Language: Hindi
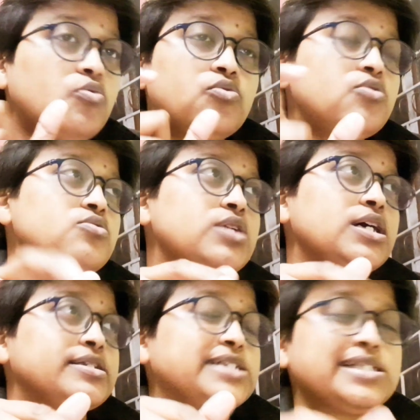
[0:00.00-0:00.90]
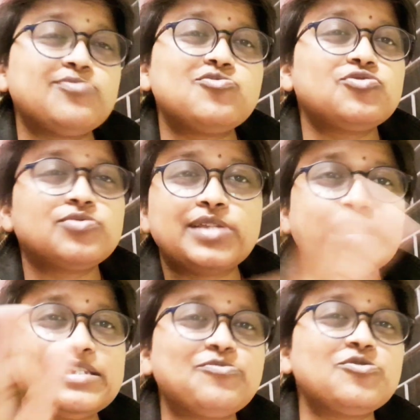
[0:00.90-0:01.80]
वो ना जैसे
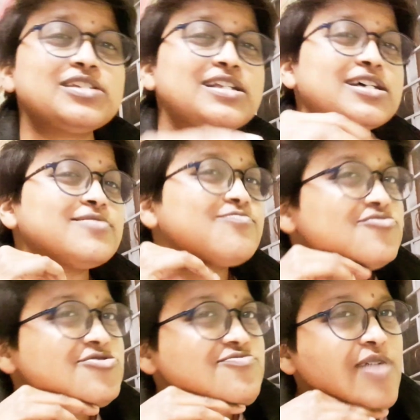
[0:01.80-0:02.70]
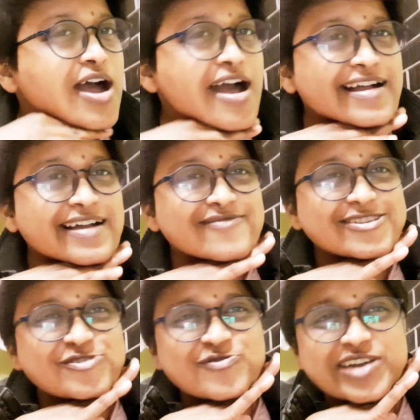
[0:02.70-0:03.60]
जैसे बोलते ना पुष्पा कभी
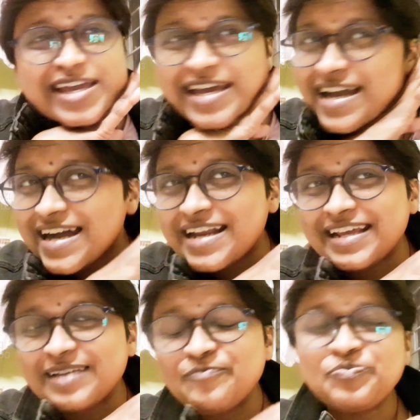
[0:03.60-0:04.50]
झुकेगा नहीं